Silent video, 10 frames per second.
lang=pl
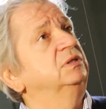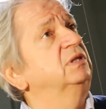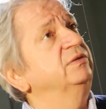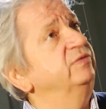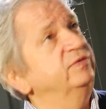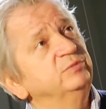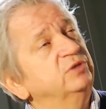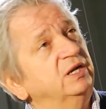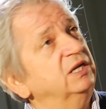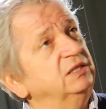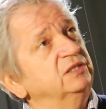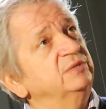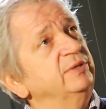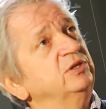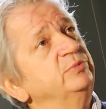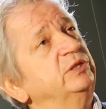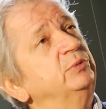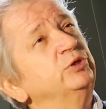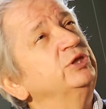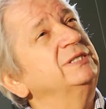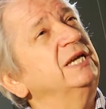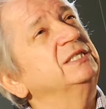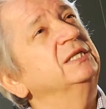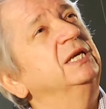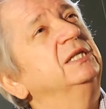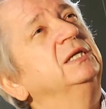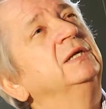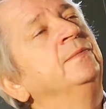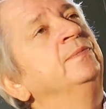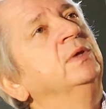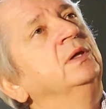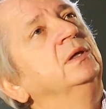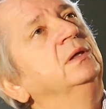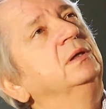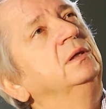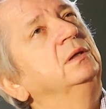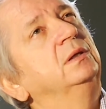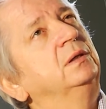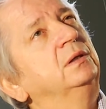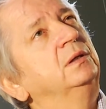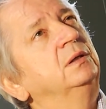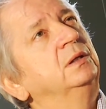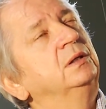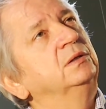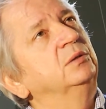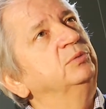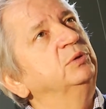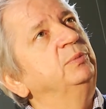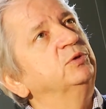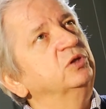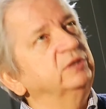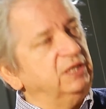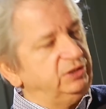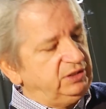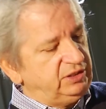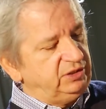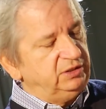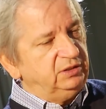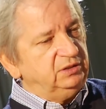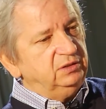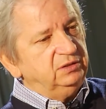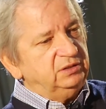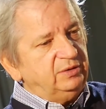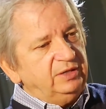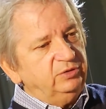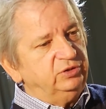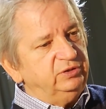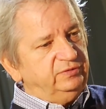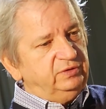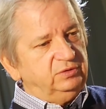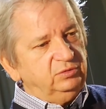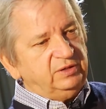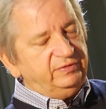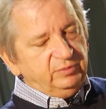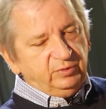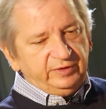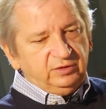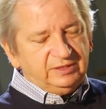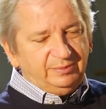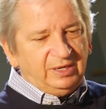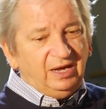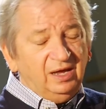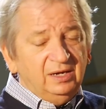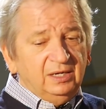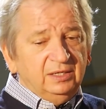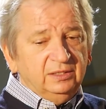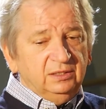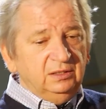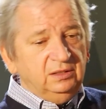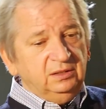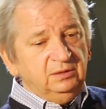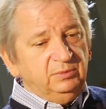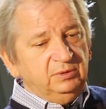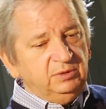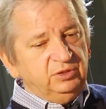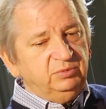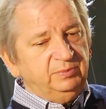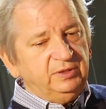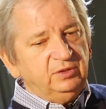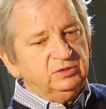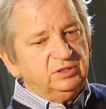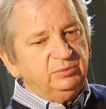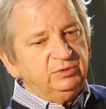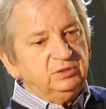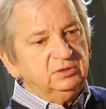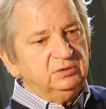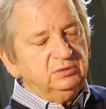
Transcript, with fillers: ten film trzeba natychmiast zrobić. A to były jeszcze czasy, kiedy... Yy, to, był początek naszej, naszej działalności studia filmowego Zebra i, i mieliśmy pieniądze, żeby z,